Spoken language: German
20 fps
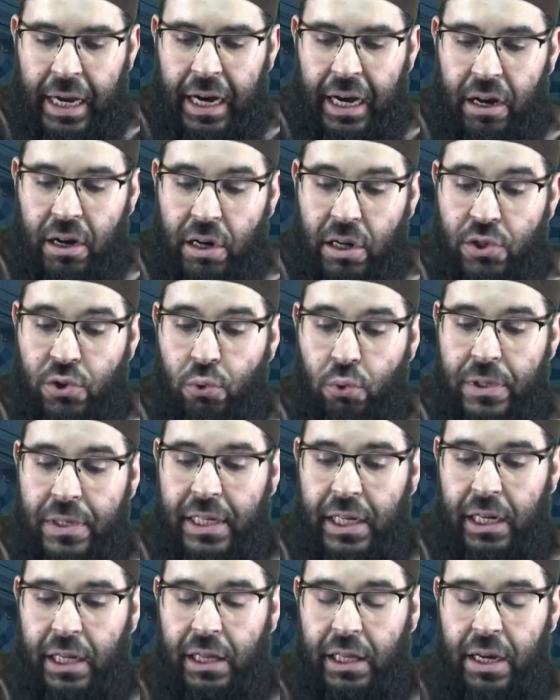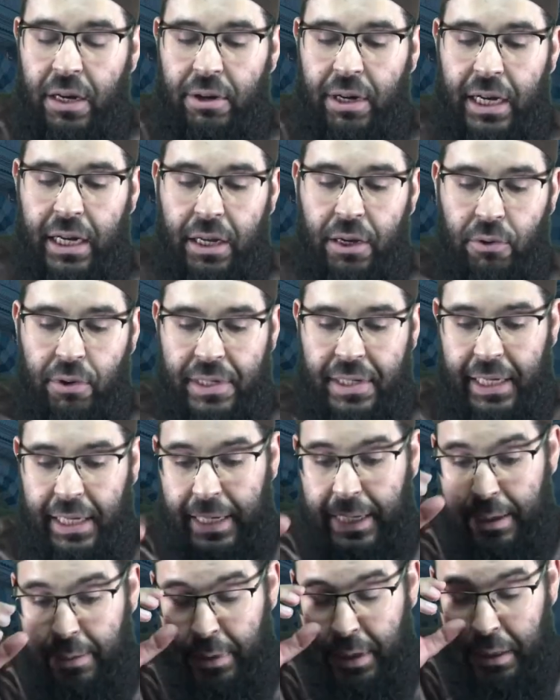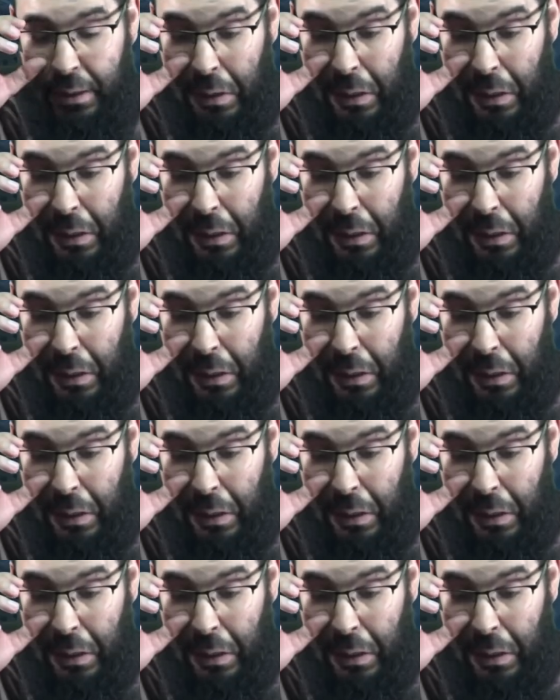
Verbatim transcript: al rasul sallallahu alaihi wasallam